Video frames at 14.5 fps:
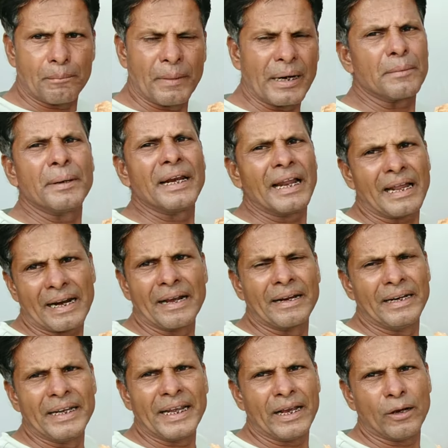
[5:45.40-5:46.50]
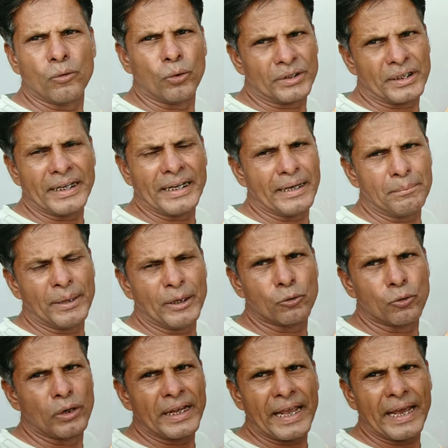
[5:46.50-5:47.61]
मटमेला रंग लिए होती है
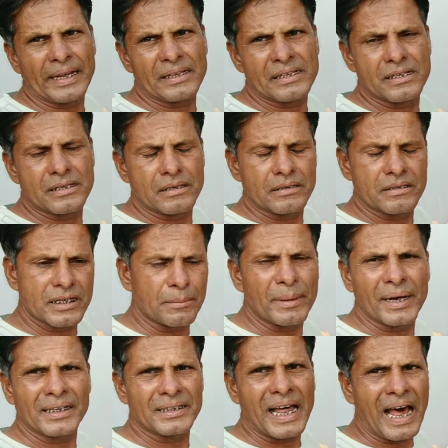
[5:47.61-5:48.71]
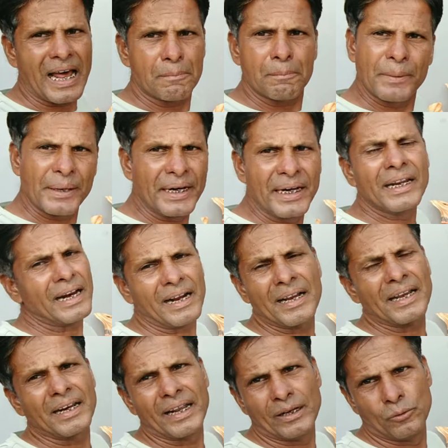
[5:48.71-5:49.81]
बिल्कुल ये चमकदार पीली रंग
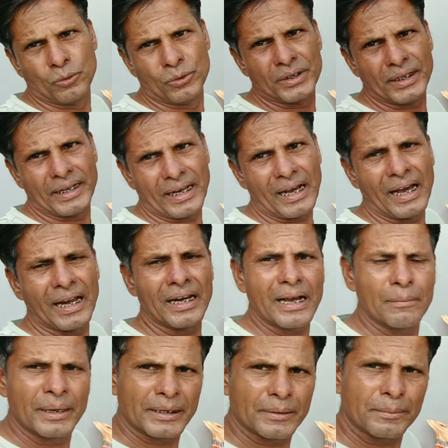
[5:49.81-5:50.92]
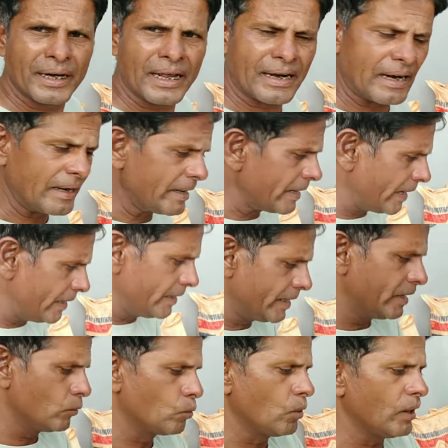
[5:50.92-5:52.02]
की नहीं होती है हल्का मटमेला रंग ये
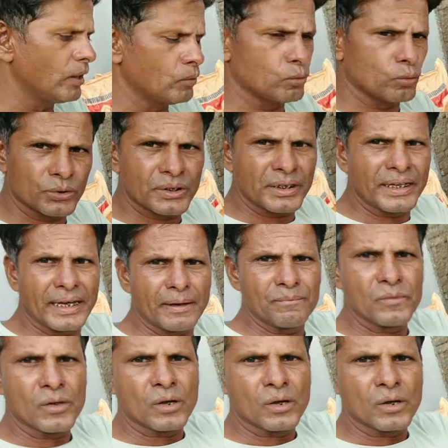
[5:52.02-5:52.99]
लिए हुए होती है